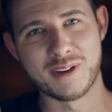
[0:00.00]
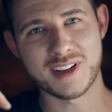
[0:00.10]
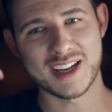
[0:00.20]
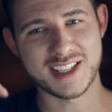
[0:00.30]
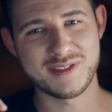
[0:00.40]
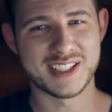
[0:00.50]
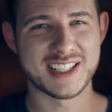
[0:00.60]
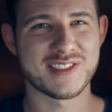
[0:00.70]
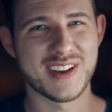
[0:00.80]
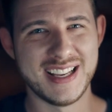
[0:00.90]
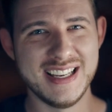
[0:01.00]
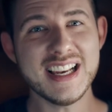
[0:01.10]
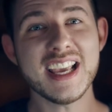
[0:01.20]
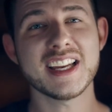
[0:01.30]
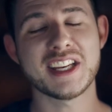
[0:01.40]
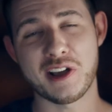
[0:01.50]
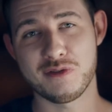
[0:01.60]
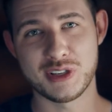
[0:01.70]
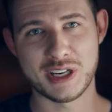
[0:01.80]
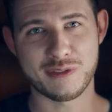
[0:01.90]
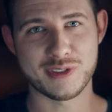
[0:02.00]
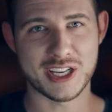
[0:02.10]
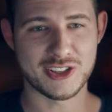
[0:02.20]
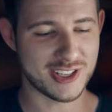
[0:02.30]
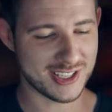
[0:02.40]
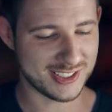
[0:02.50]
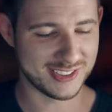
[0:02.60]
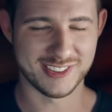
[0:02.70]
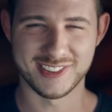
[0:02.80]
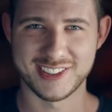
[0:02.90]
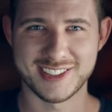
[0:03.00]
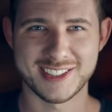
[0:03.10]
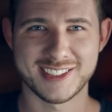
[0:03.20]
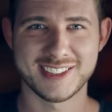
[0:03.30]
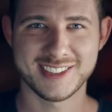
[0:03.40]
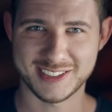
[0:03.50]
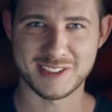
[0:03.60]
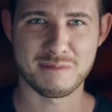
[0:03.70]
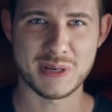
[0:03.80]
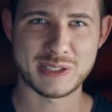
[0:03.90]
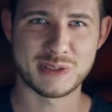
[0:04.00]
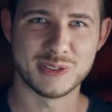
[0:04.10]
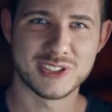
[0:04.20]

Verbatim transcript: Glocke aktivieren. Das wäre legendär. Vielen Dank fürs Einschalten und ja, macht's gut.